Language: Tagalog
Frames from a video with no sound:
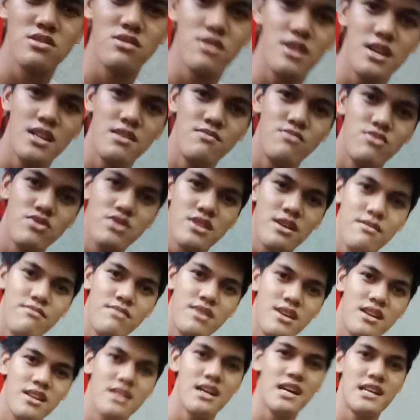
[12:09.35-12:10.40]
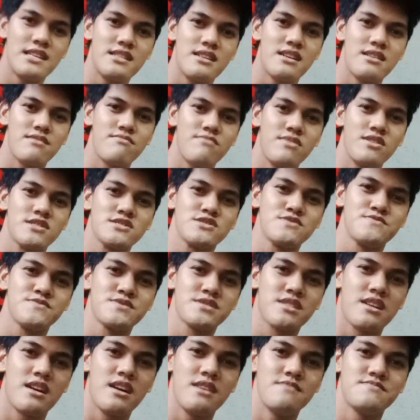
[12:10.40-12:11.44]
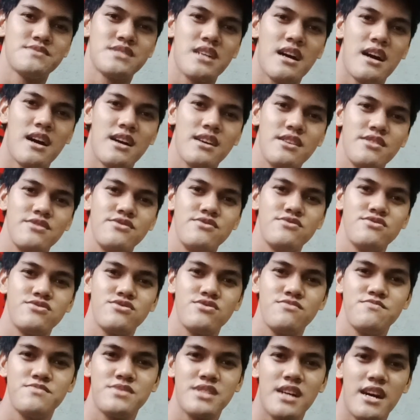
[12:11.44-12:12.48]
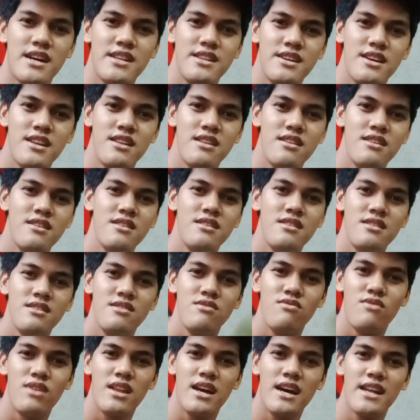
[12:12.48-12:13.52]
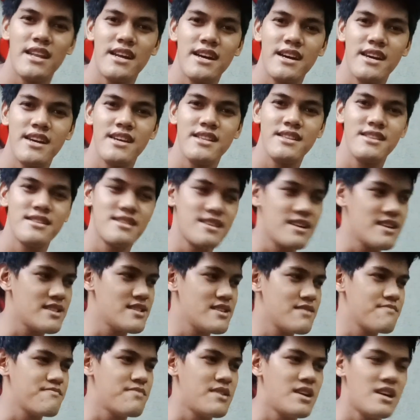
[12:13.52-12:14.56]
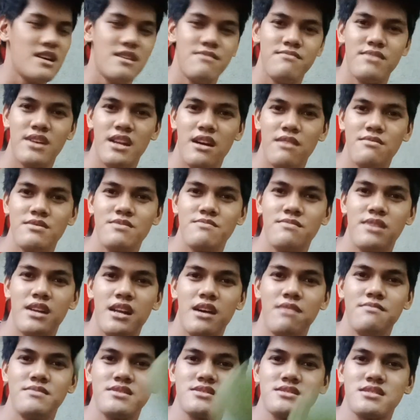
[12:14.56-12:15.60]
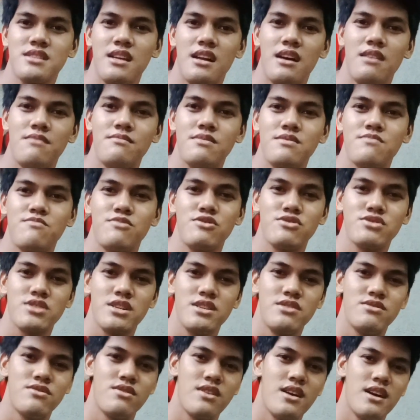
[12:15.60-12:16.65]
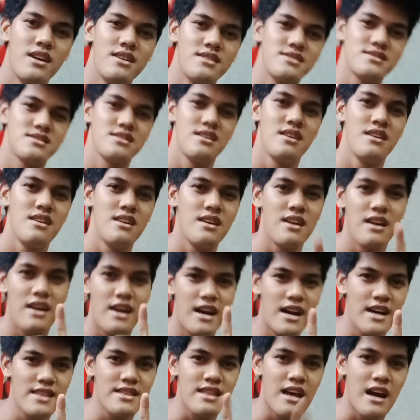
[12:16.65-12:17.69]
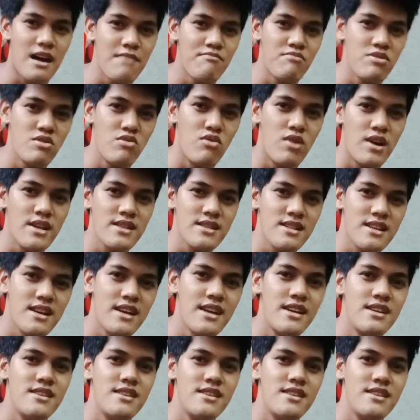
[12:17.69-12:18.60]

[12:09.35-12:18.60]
niyong kalimutan mag-like at mag-subscribe sa aking YouTube channel. Wala nang edit-edit pa. Maraming maraming salamat po sa inyo guys. At happy 1K!